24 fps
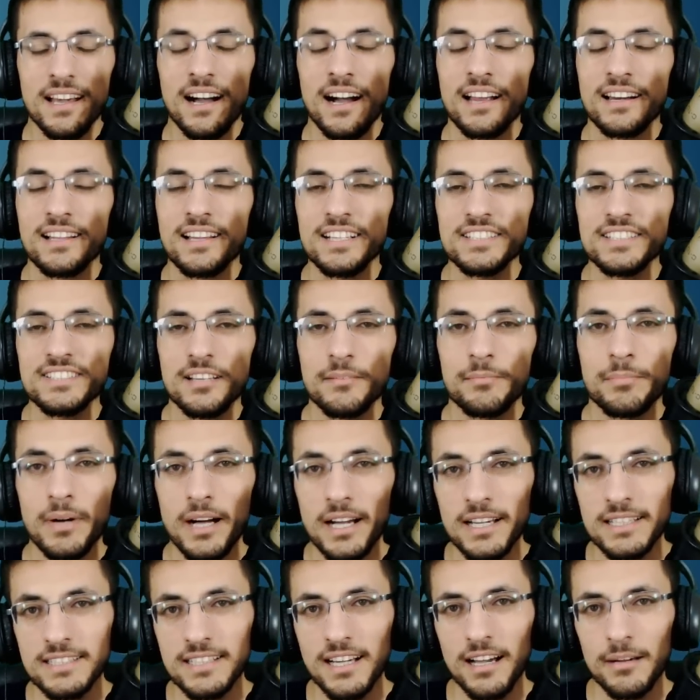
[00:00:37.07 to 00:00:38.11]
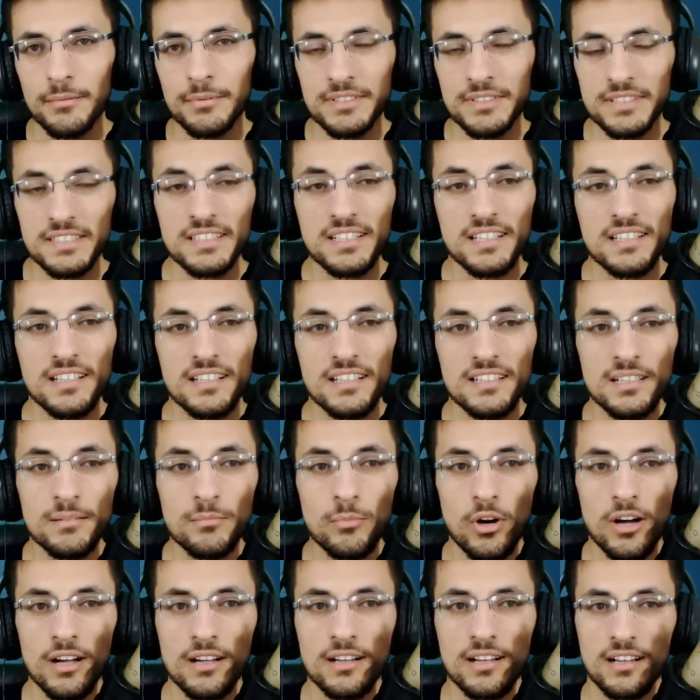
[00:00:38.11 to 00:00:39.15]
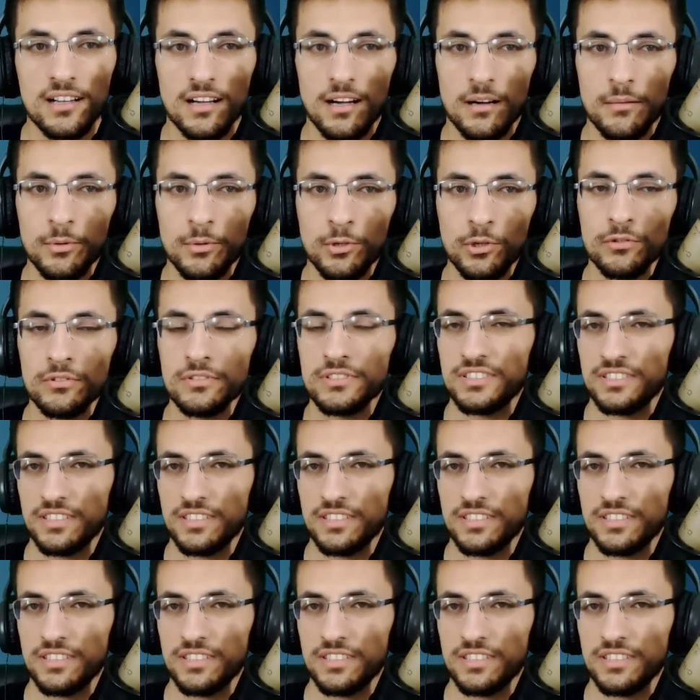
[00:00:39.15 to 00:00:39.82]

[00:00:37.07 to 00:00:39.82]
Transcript: Arkadaşlar Baki abinizin kanalına muhakkak abone olun.